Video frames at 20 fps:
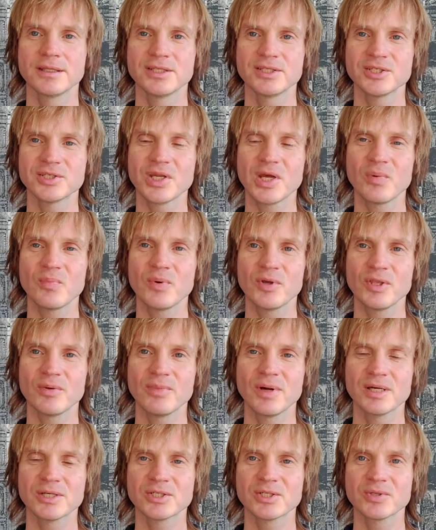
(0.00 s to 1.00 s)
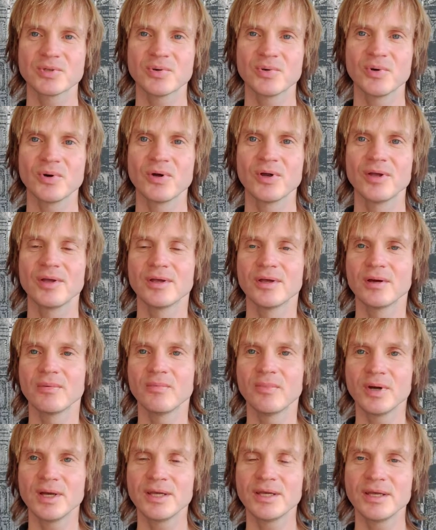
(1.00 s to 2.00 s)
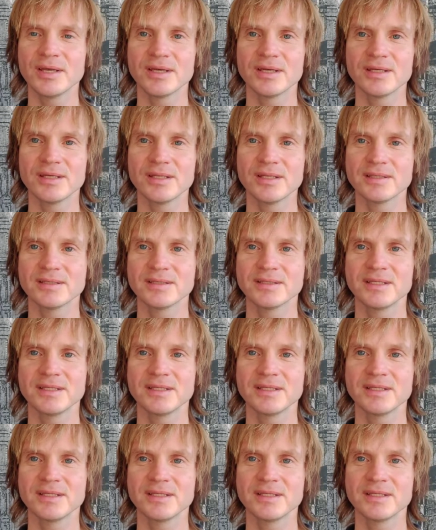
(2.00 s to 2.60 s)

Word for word: начинаю понимать, что мы